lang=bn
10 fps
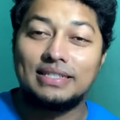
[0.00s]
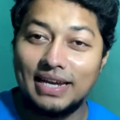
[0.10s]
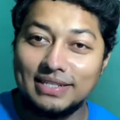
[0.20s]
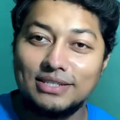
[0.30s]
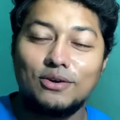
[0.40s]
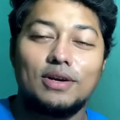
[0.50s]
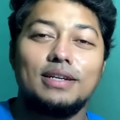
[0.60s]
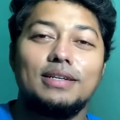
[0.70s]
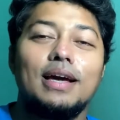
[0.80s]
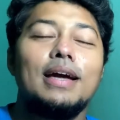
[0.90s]
টেক্সট করেন
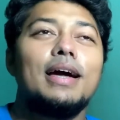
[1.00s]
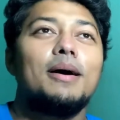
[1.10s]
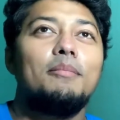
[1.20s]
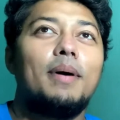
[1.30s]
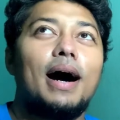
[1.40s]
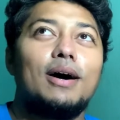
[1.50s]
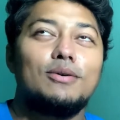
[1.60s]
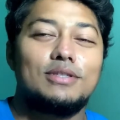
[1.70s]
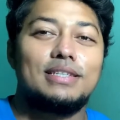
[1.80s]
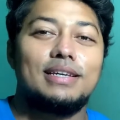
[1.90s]
বা
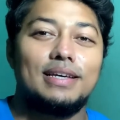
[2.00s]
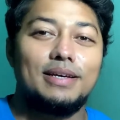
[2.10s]
হচ্ছে